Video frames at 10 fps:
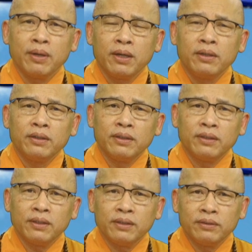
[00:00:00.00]
dạ, nó
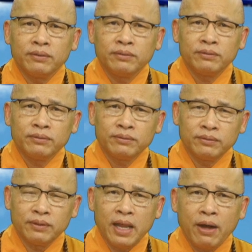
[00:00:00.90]
nó có nhiều cái
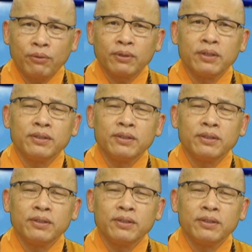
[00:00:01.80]
chết về